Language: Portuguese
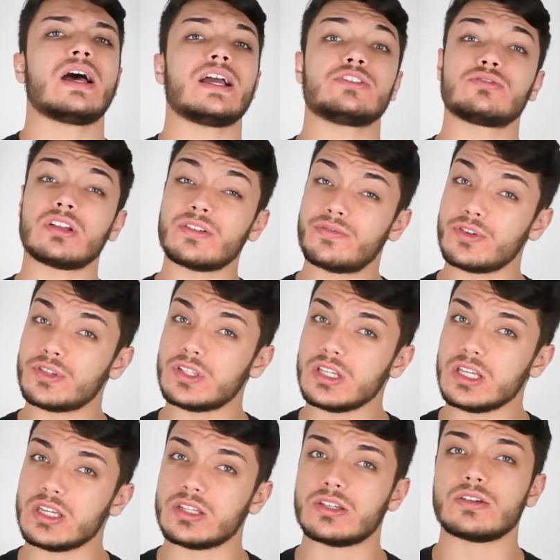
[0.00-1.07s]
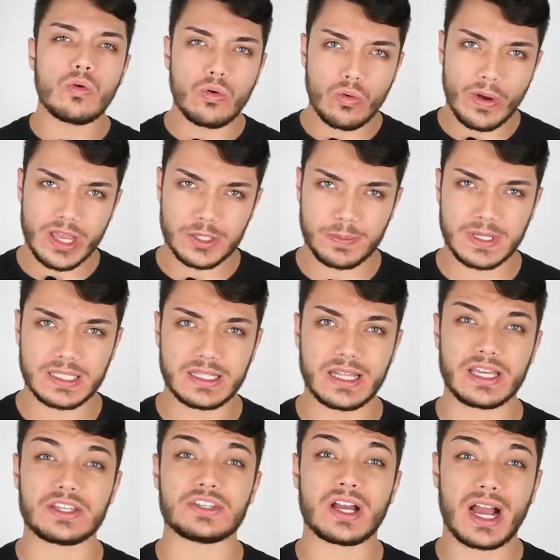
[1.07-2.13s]
A história foi o seguinte: o
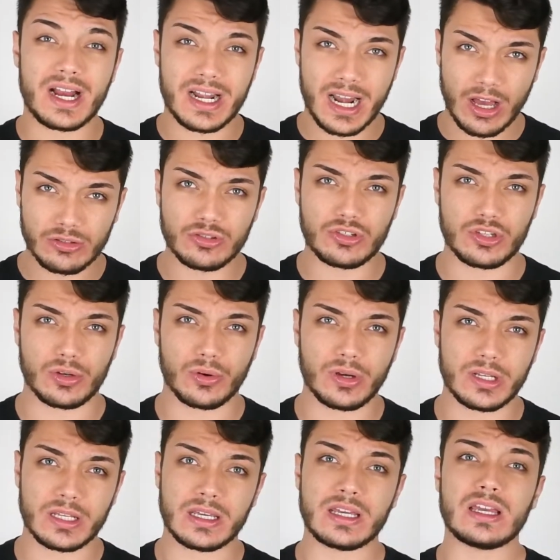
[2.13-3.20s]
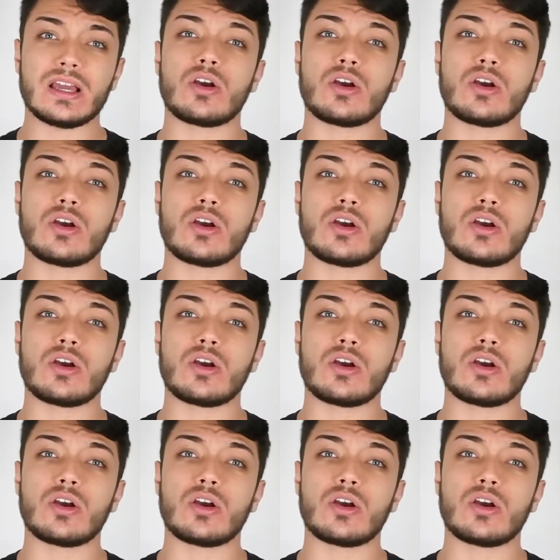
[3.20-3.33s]
ex-presidente Arnaldo Tironi